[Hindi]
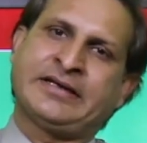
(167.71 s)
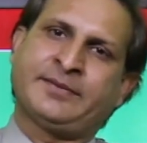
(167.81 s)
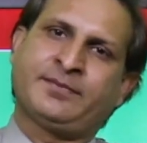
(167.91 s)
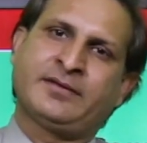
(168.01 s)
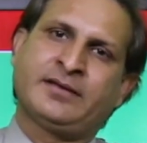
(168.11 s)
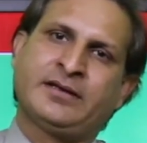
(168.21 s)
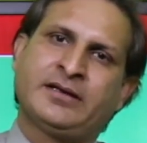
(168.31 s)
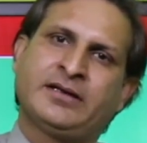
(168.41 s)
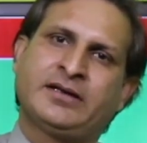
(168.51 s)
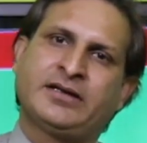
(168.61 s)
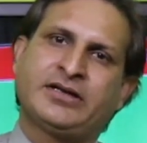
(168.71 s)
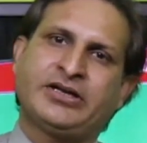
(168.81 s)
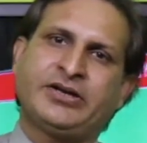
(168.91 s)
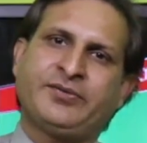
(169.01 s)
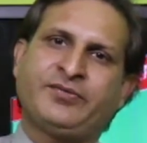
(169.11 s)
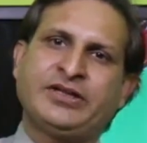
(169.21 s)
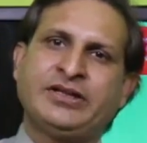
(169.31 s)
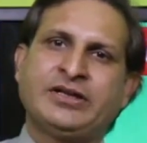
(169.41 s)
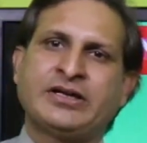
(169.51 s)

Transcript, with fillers: है विद